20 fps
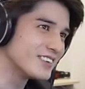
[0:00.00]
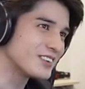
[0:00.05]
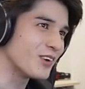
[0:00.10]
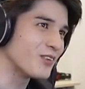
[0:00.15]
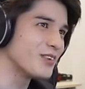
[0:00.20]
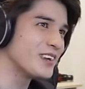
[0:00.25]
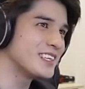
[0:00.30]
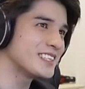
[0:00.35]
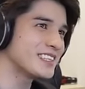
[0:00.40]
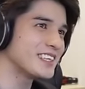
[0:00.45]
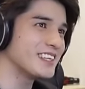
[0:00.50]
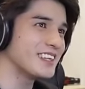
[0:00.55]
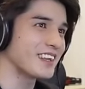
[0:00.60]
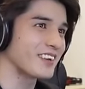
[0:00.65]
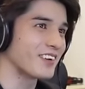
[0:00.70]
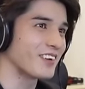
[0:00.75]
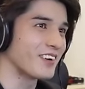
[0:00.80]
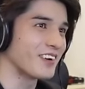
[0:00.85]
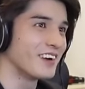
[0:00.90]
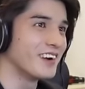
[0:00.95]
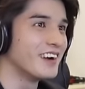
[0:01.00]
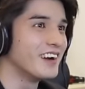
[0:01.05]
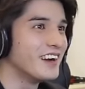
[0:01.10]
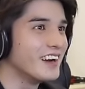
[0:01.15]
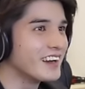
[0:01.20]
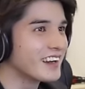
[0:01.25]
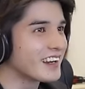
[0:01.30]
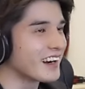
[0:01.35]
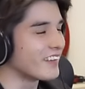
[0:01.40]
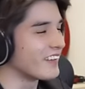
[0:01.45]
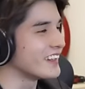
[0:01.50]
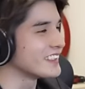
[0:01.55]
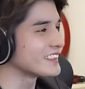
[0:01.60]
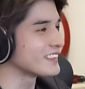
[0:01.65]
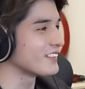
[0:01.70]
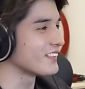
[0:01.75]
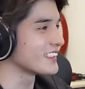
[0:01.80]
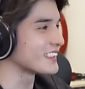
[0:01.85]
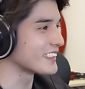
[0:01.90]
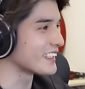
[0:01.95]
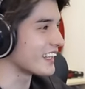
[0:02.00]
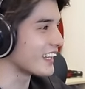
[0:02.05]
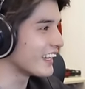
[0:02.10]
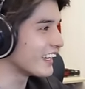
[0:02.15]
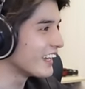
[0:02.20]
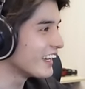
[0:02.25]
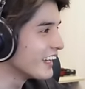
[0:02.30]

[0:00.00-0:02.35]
飛びきすぎんだろ。かわいそう、マジで。